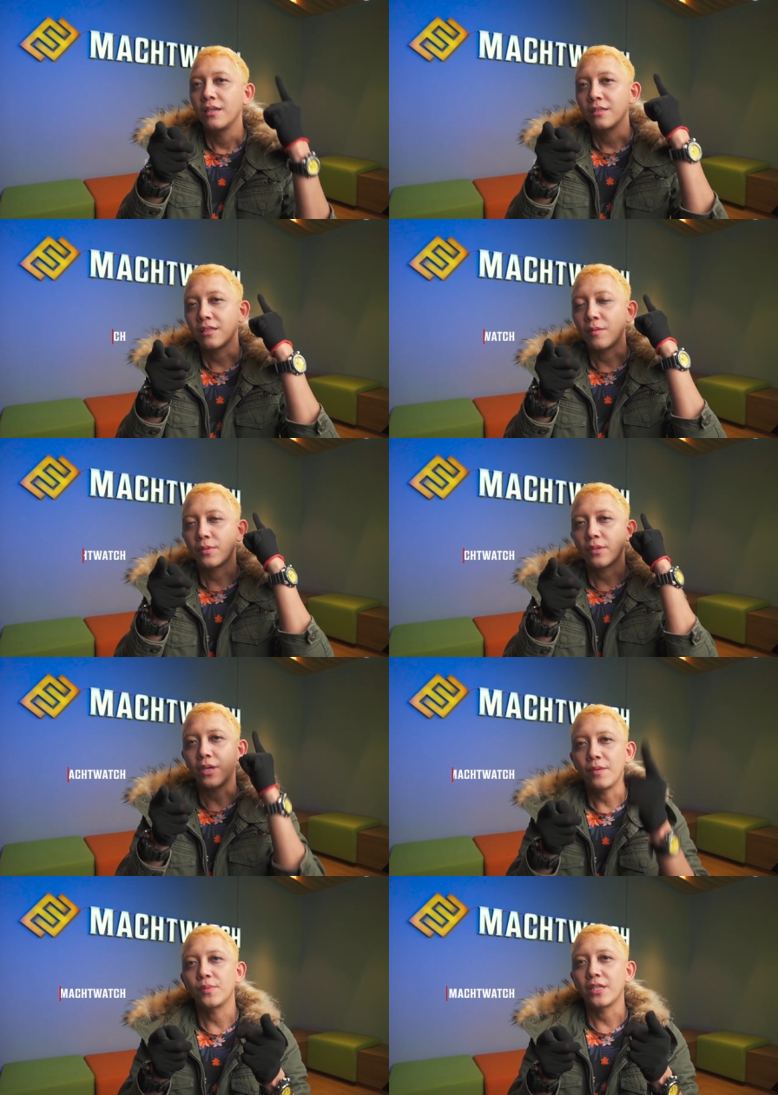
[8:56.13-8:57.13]

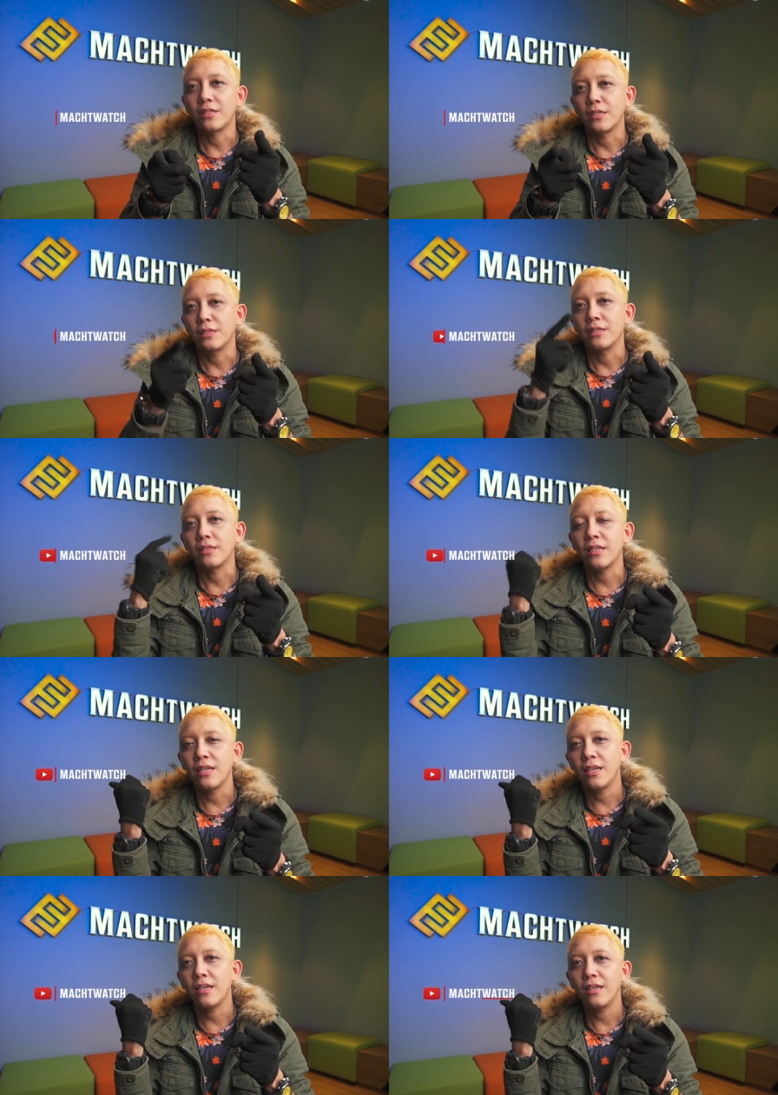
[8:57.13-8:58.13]
subscribe channel
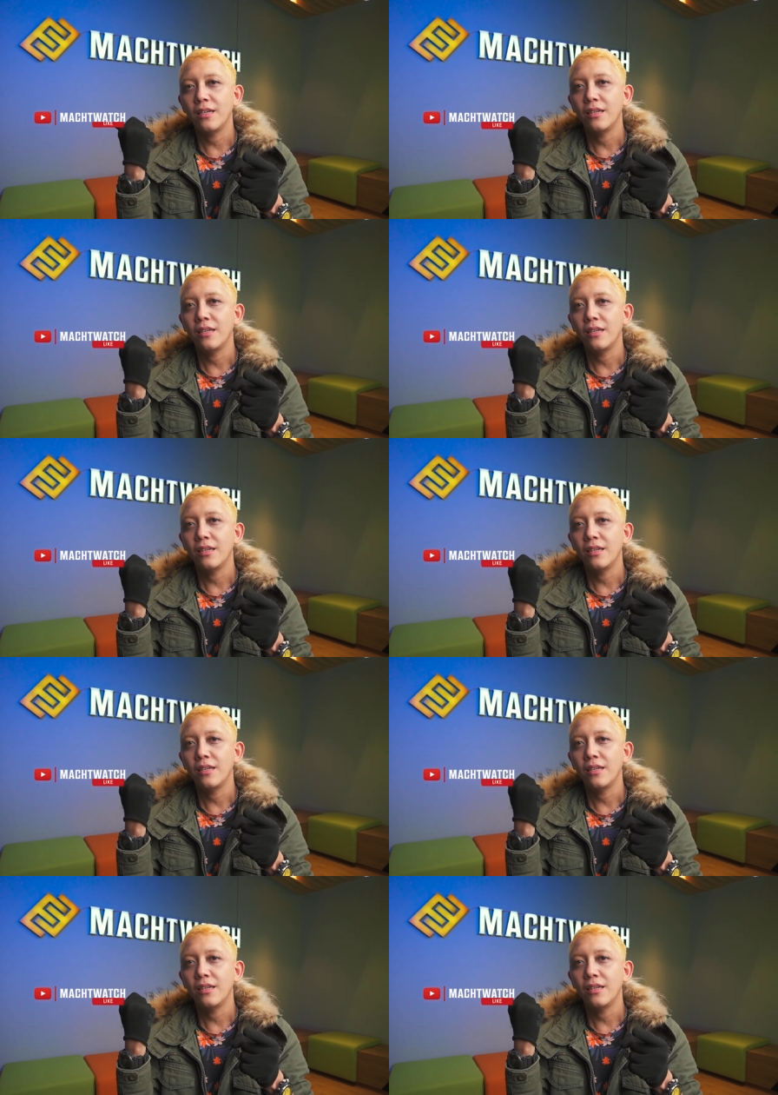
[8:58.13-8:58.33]
kita,